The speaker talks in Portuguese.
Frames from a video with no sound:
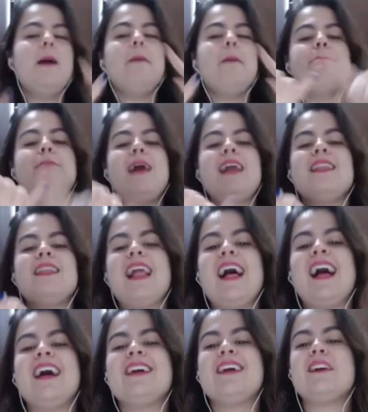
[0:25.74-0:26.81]

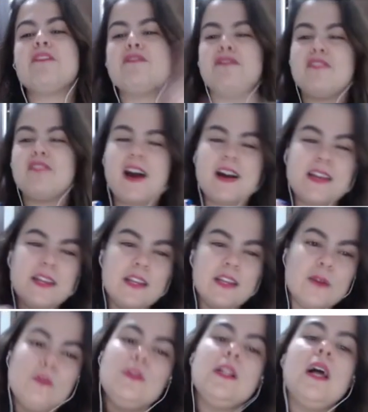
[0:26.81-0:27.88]
Malária,
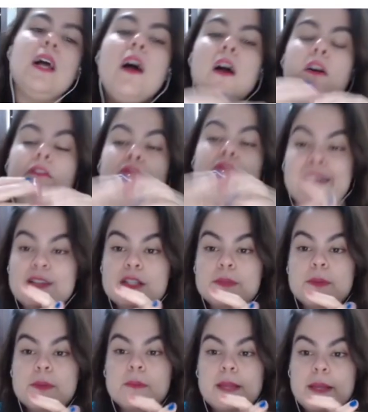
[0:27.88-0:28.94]
varíola, vários
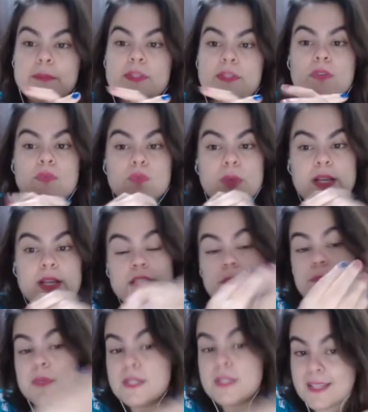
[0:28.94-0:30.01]
problemas com doenças,
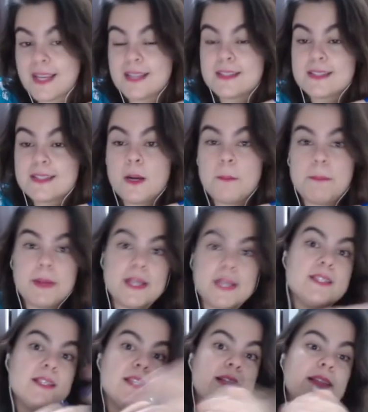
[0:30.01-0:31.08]
por isso aquelas
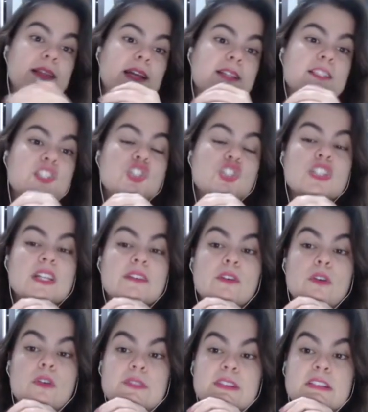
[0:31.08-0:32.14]
campanhas sanitárias que a gente estava
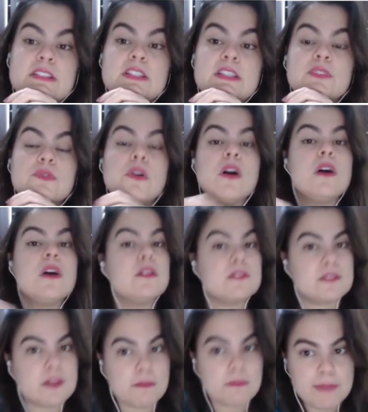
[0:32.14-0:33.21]
conversando
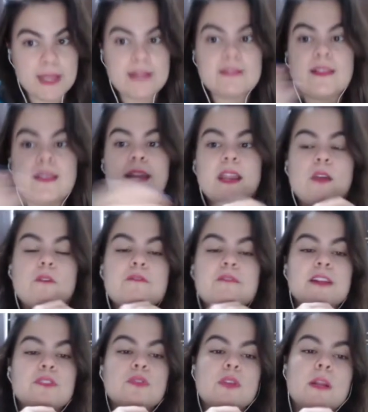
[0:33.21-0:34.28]
também terem um
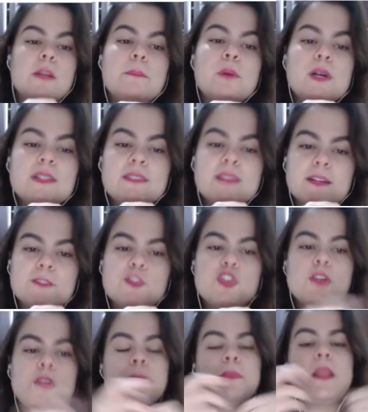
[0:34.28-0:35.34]
fator
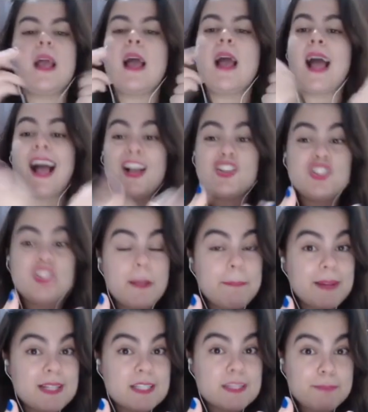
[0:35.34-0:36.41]
importante a gente tem a
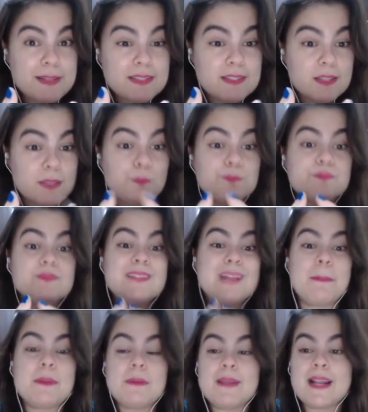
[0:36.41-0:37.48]
participação na
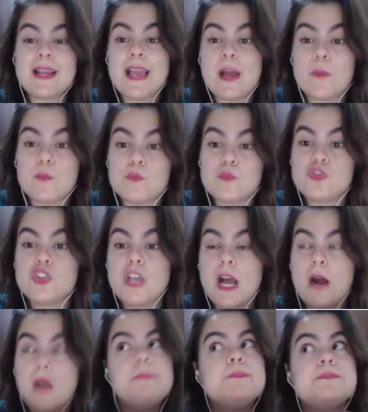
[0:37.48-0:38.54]
Primeira Guerra
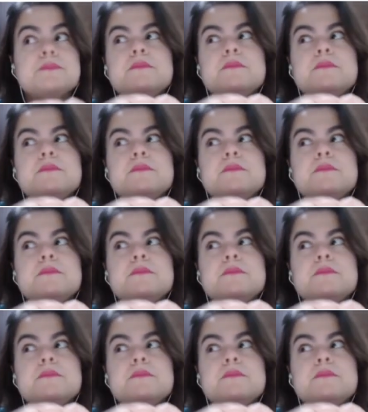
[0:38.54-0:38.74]
Mundial.